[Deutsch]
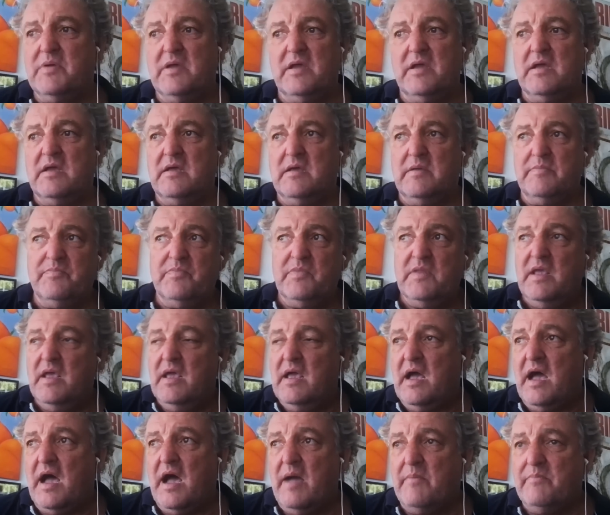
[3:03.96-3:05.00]
äh,
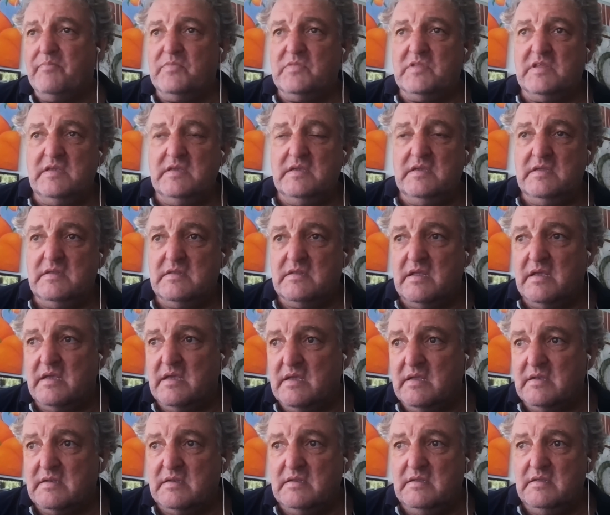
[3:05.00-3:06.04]
haben die,
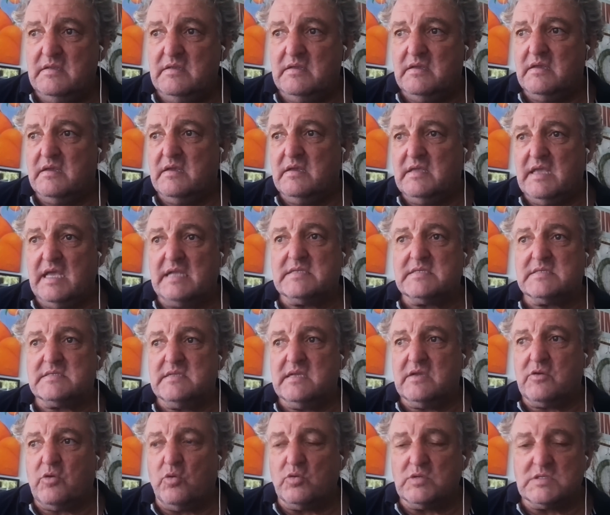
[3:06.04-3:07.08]
äh, die äh, jetzt
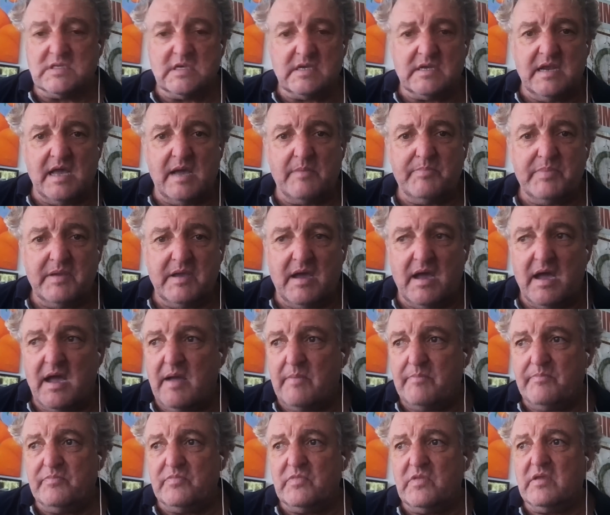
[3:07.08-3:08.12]
eine große Klappe
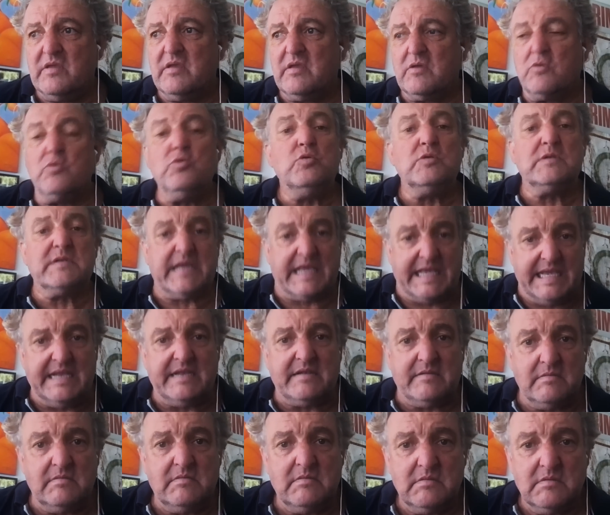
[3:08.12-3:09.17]
haben, äh, gut
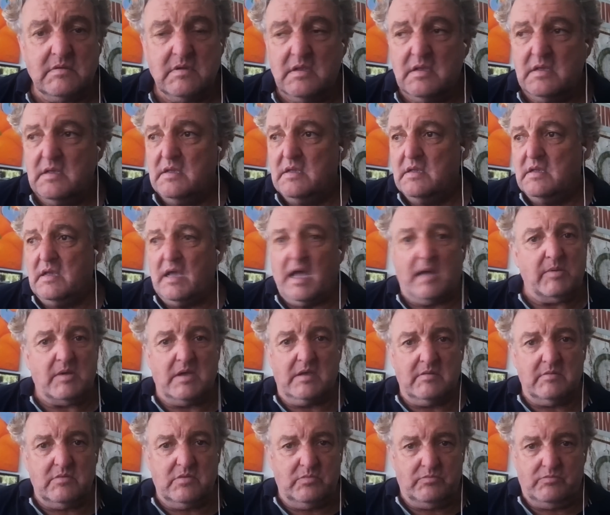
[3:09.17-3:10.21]
reden
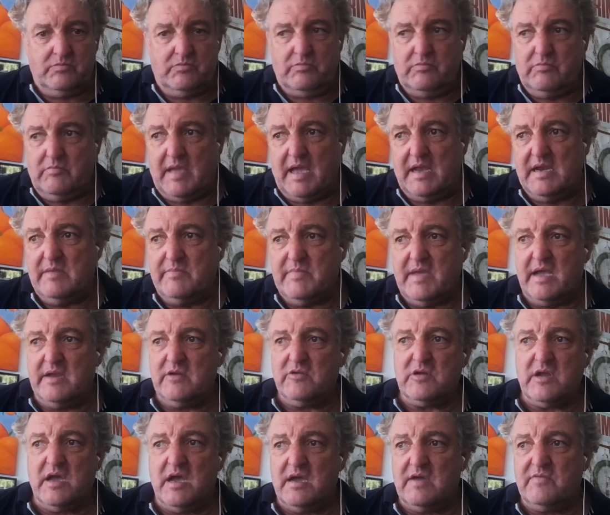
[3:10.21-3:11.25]
aber meiner Meinung
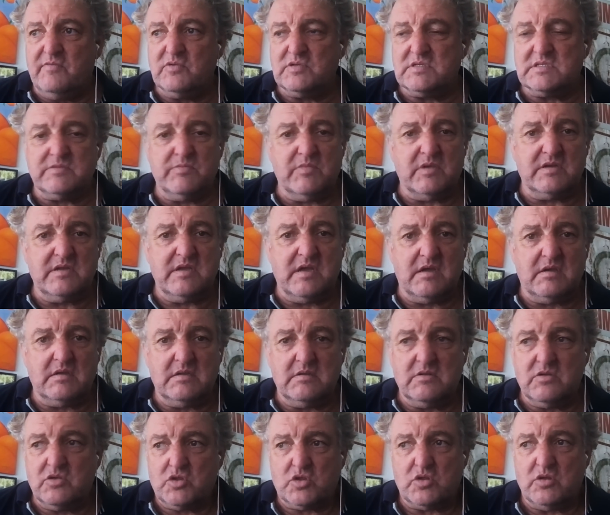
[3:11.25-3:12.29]
nach wusste man ja
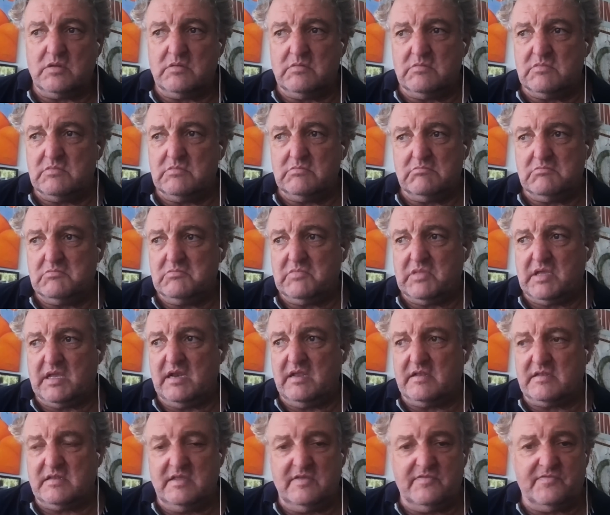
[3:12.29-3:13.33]
schon
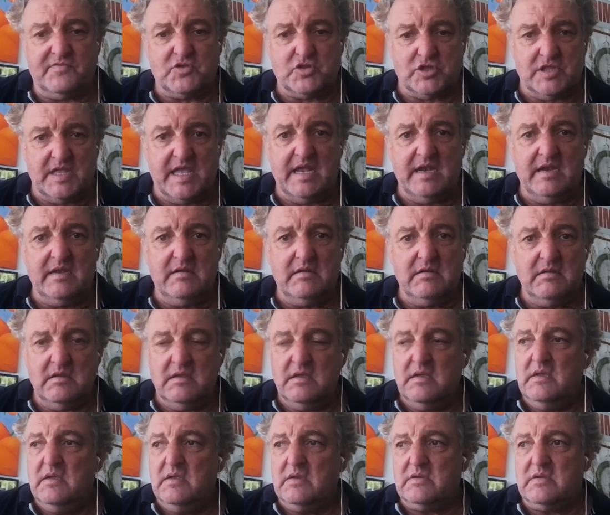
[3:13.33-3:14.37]
relativ schnell,
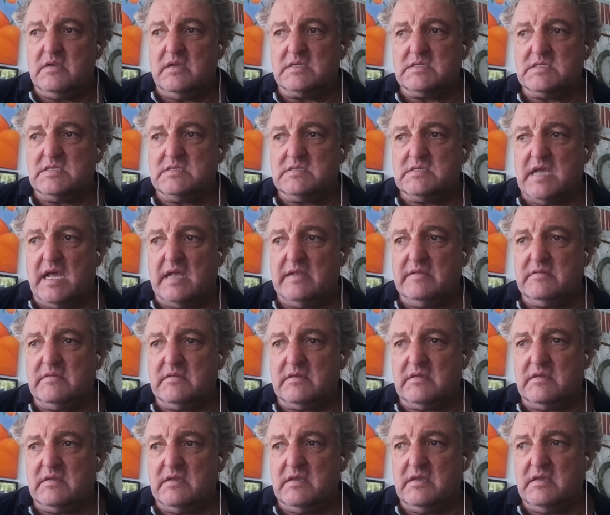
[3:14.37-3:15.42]
dass es
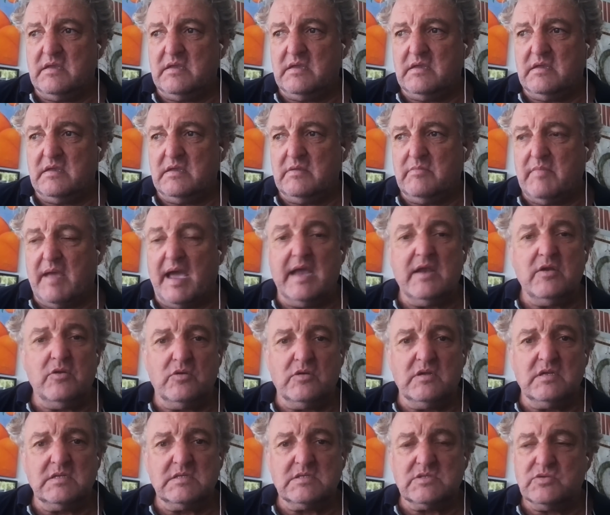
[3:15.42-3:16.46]
andere äh,
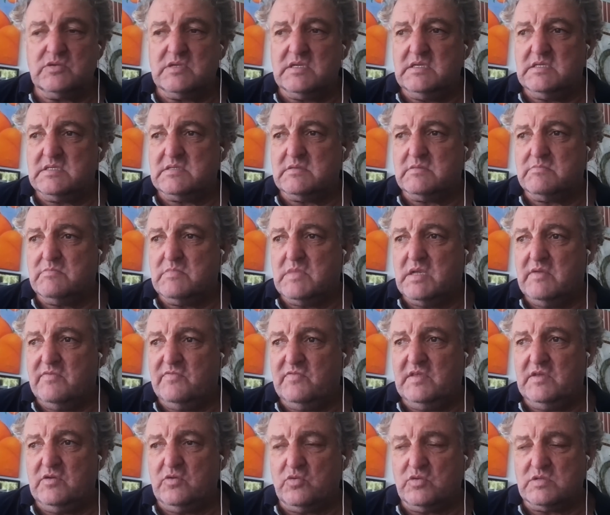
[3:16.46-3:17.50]
Meinungen zu diesem
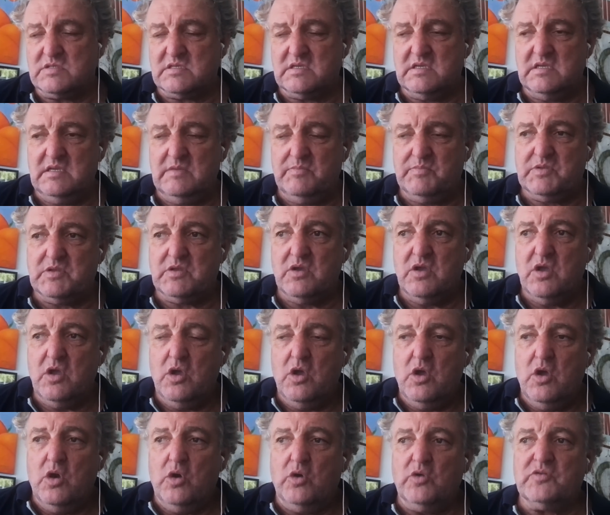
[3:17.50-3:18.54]
Virus gibt.
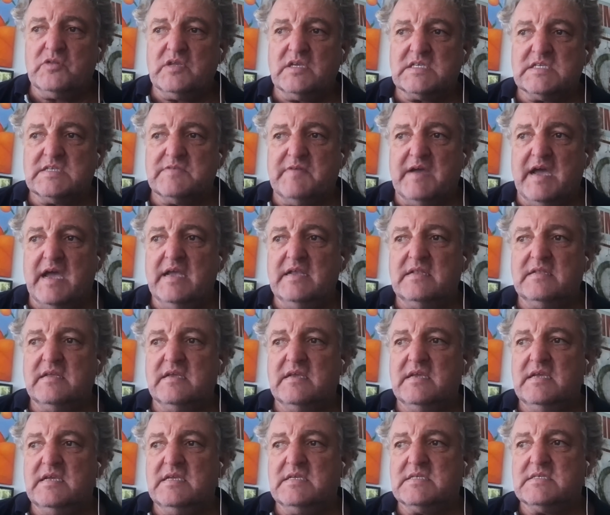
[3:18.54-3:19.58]
Und das Zweite
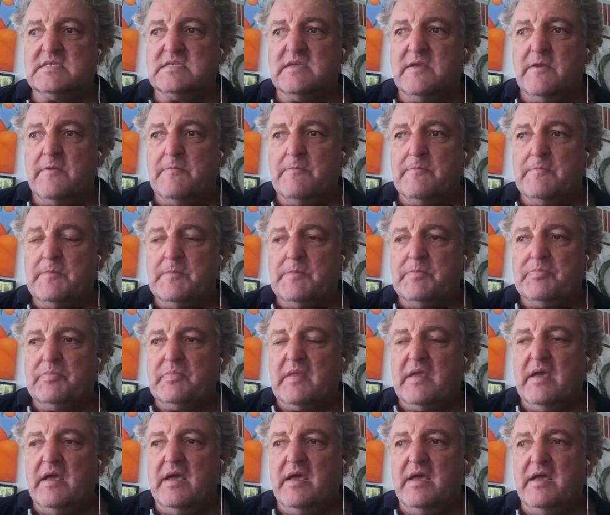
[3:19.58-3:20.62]
ist,
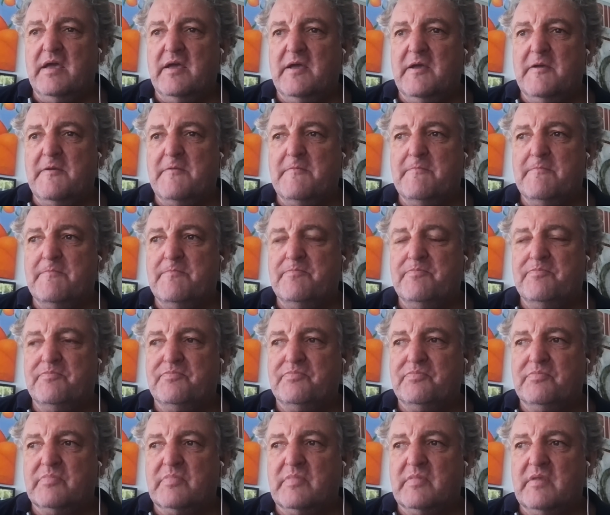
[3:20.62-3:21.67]
ähm,
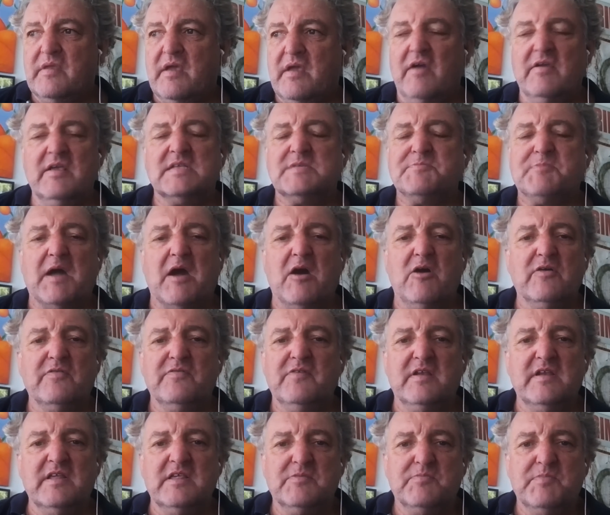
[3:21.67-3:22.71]
ja, jetzt brauchen
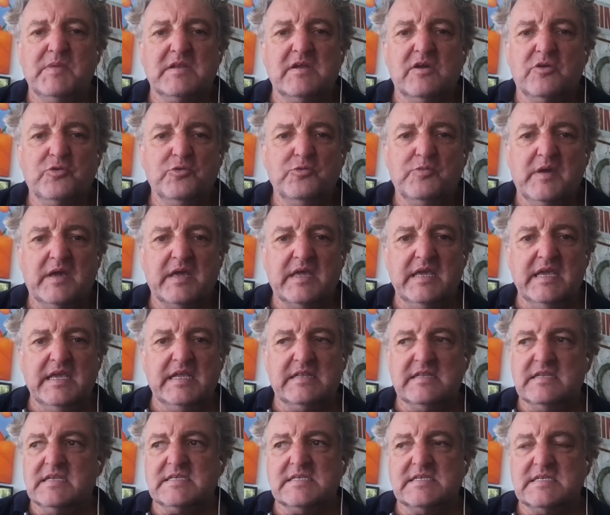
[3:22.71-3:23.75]
wir nicht mehr darüber
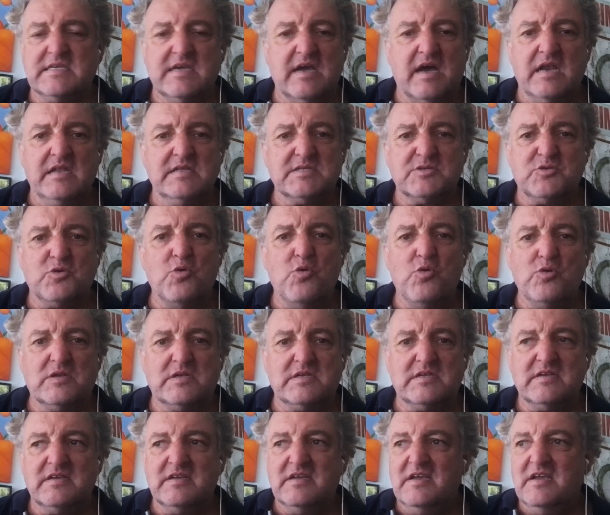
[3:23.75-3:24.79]
reden, es ist ja alles
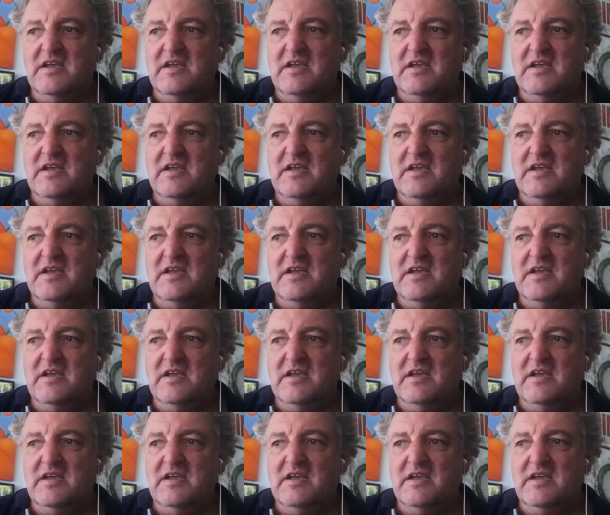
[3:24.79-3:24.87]
gut.